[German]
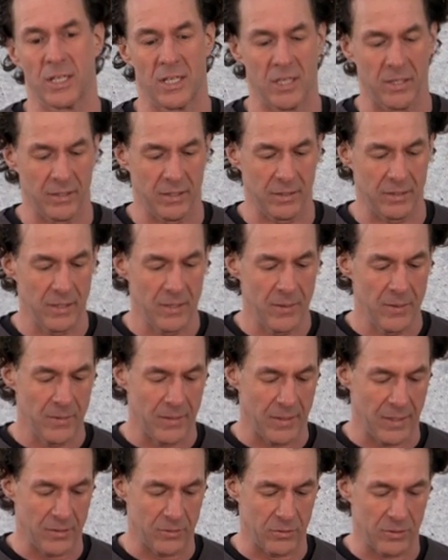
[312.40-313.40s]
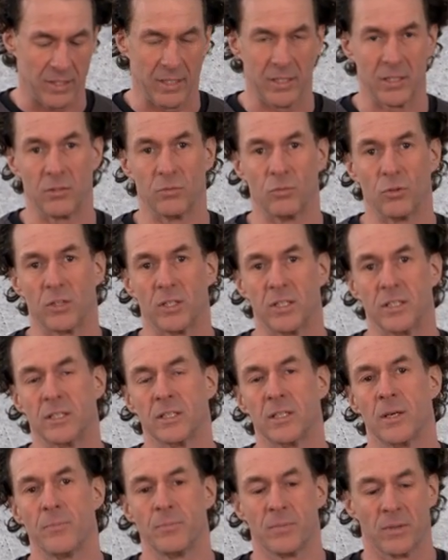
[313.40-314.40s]
gar nicht. Also kann ich
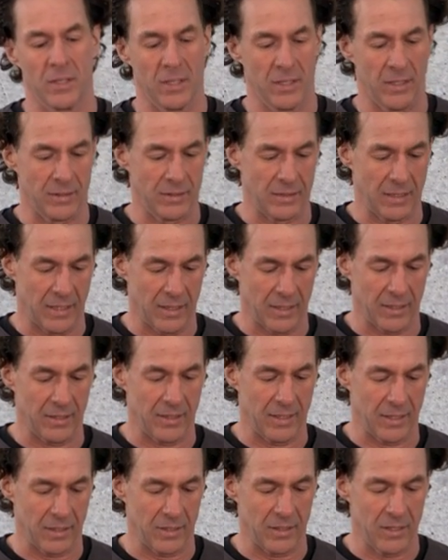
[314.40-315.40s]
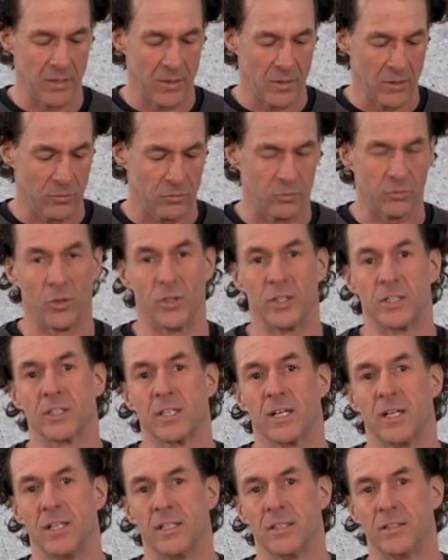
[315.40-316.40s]
wirklich äh, jahrelang
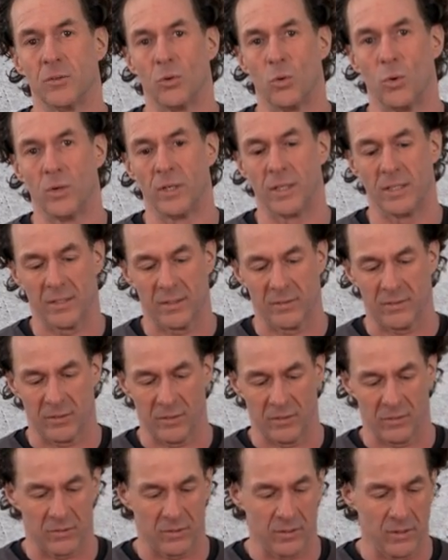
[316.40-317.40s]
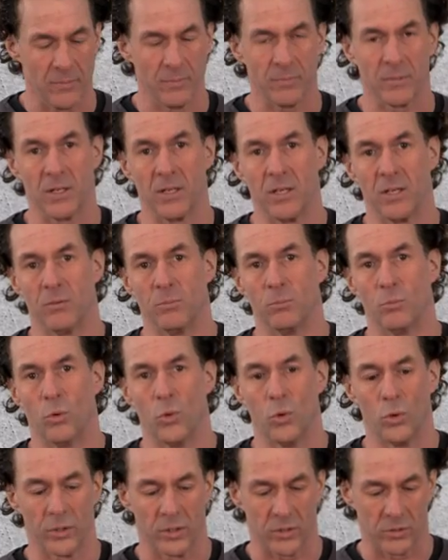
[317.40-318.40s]
feucht halten, ohne dass das äh,
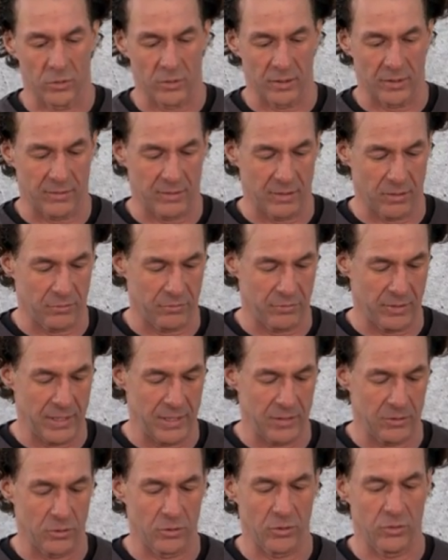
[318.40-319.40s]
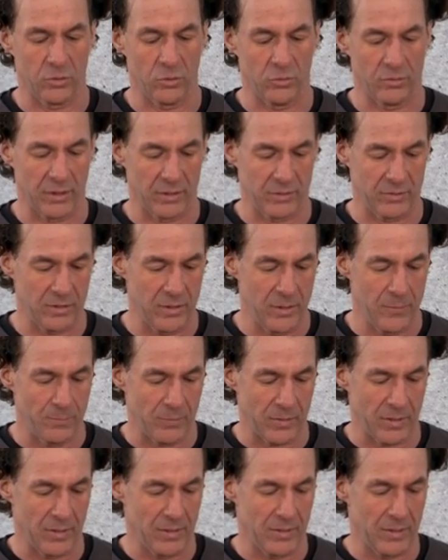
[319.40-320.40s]
modert oder zerfällt oder sowas.
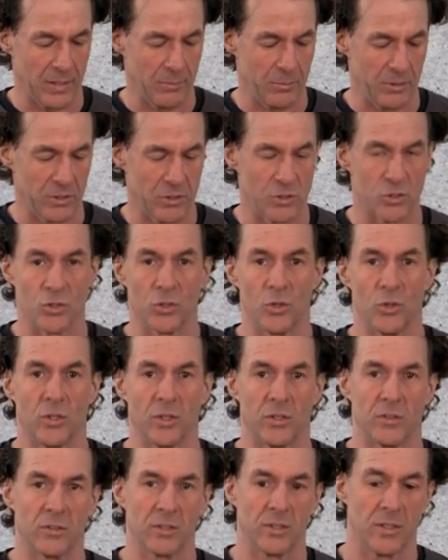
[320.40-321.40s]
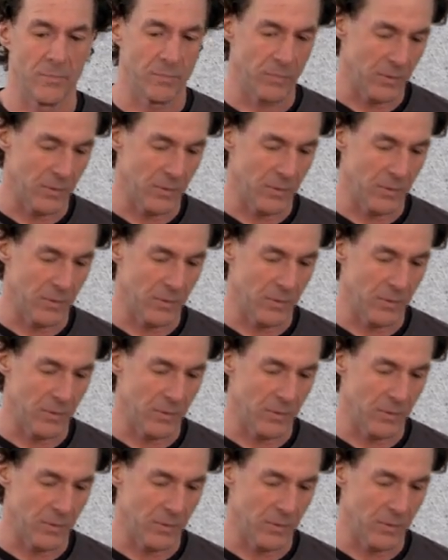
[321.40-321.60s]
Äh, habe ich ein schönes